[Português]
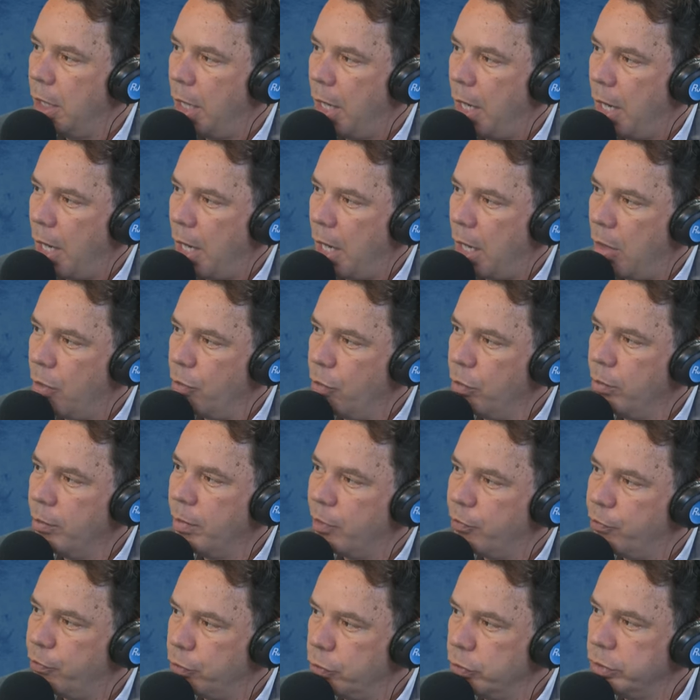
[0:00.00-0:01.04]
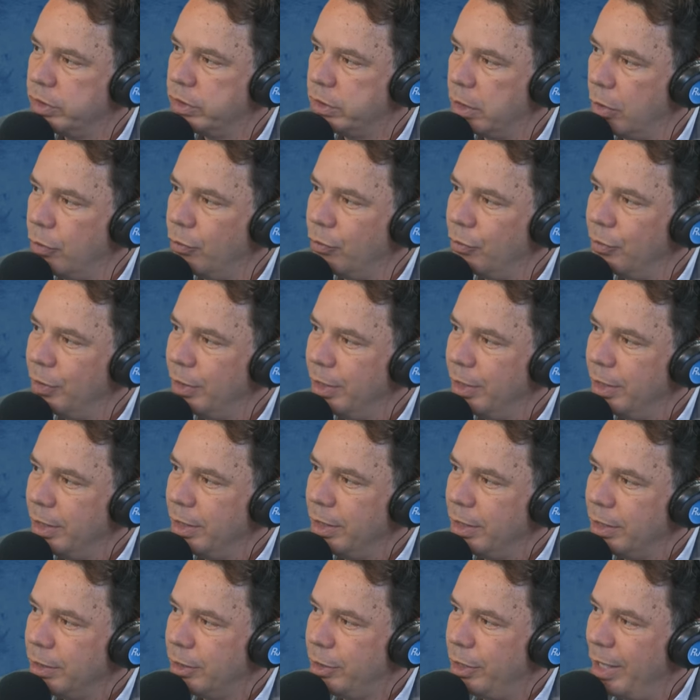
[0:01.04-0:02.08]
a uma função
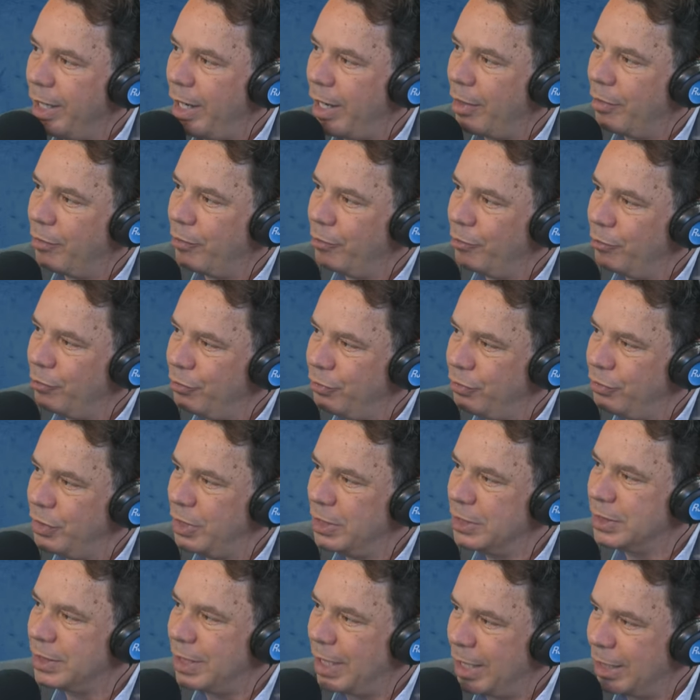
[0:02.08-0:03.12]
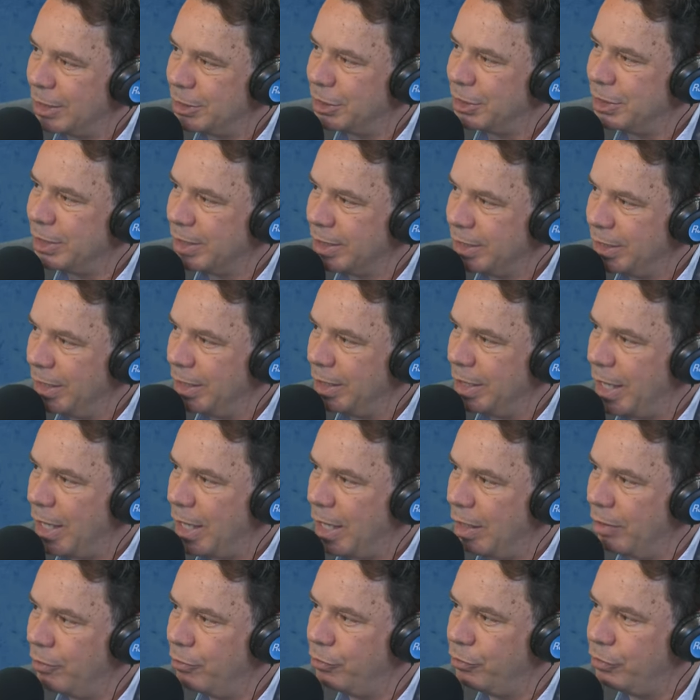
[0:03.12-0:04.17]
que a visagem, que
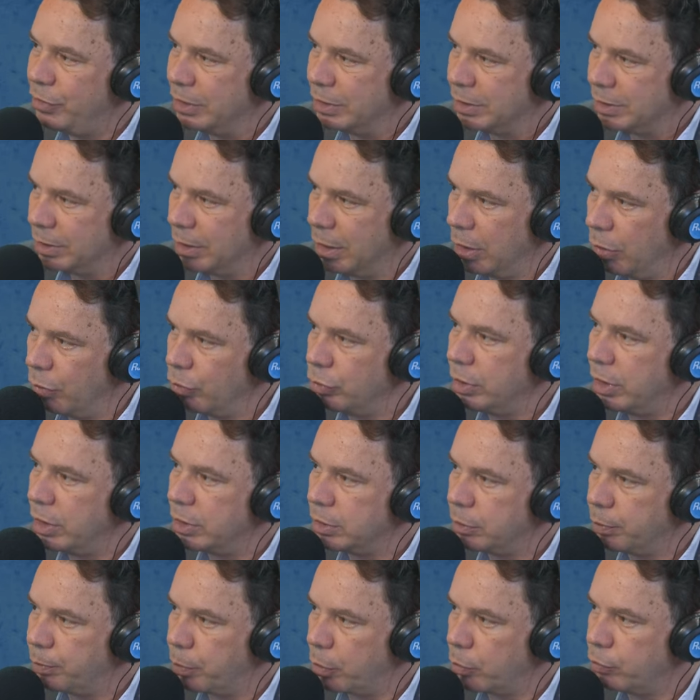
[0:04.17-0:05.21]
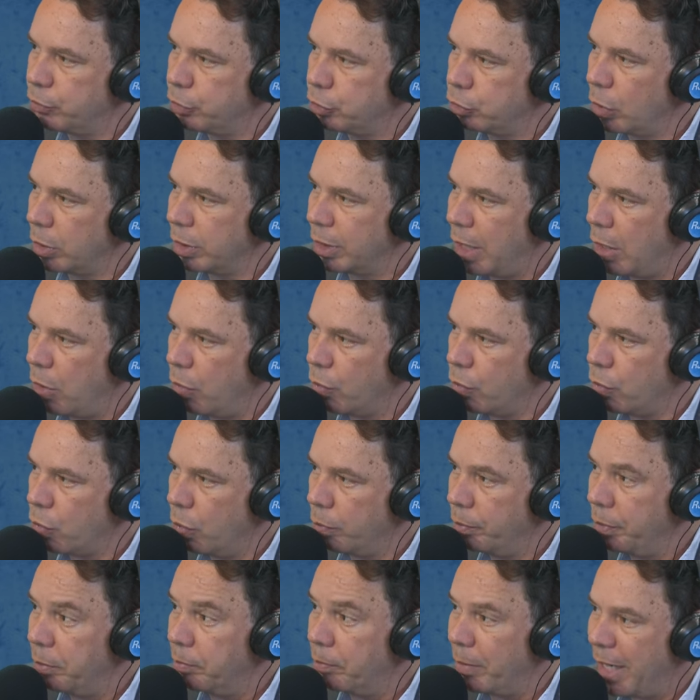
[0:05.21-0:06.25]
a visão desse profissional
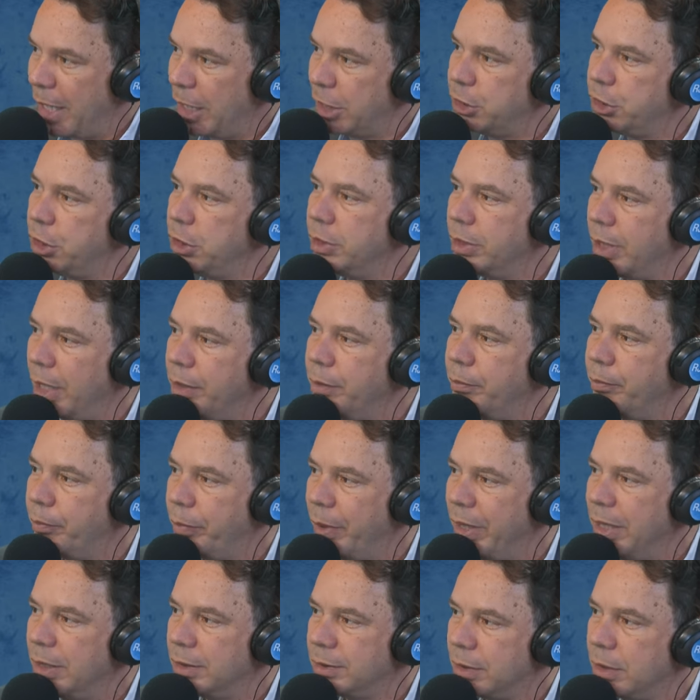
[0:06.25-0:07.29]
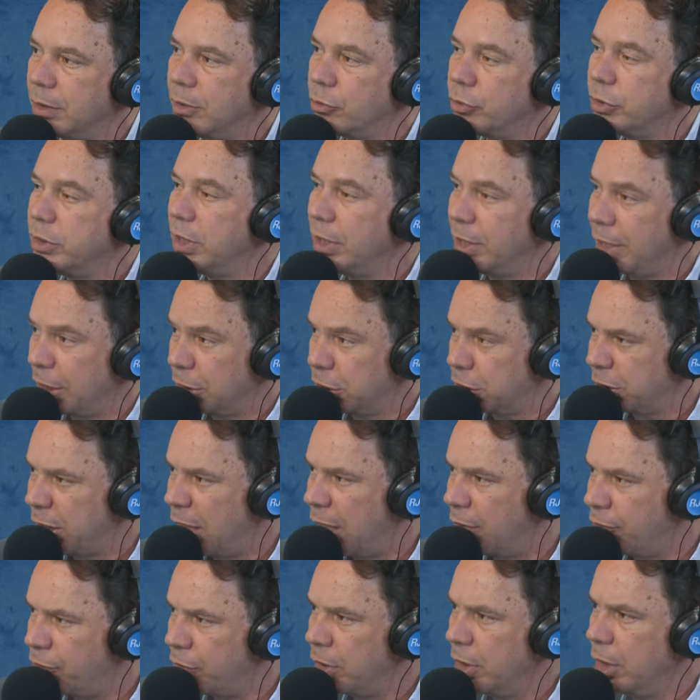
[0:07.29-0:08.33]
como imagem da empresa não se
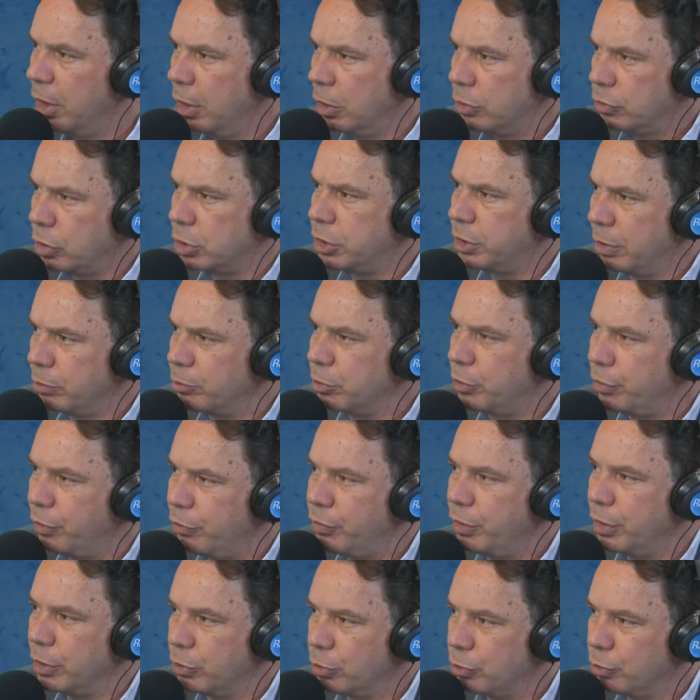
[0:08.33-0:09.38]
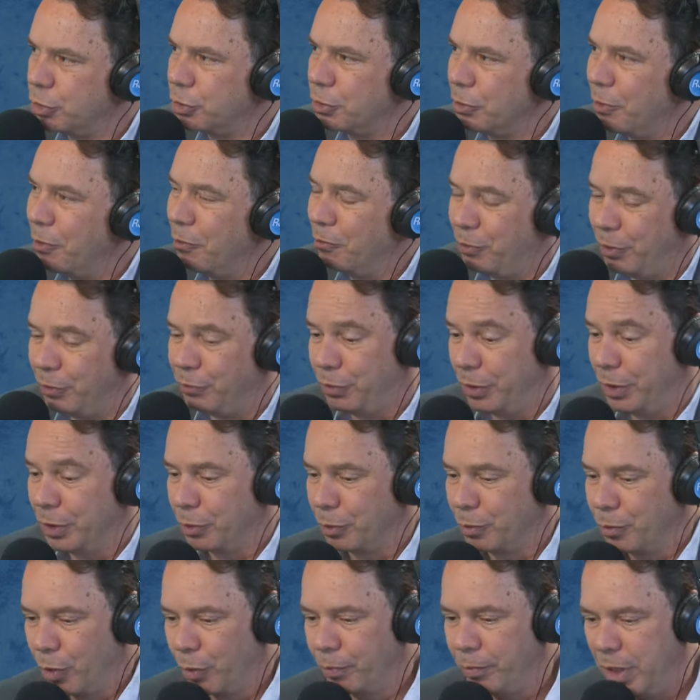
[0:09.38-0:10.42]
encaixava. Nós temos vivido,
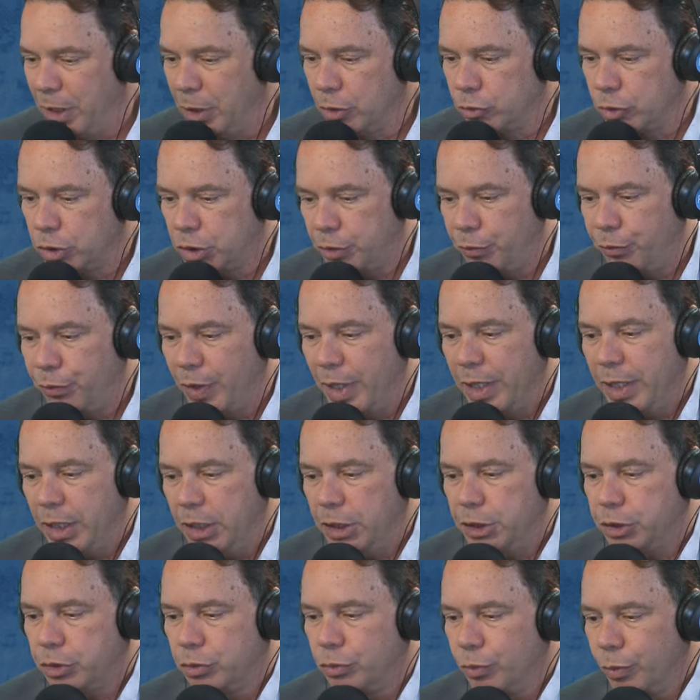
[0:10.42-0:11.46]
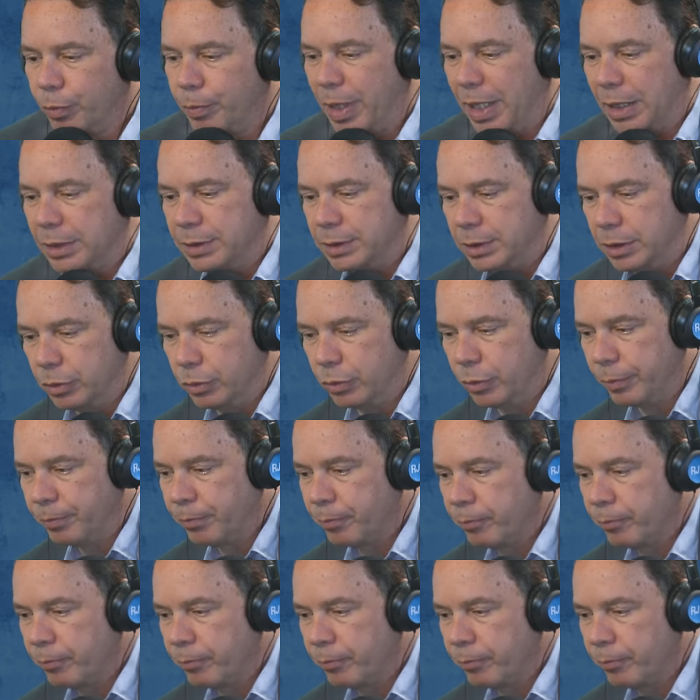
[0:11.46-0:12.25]
vivido momentos diferentes no Brasil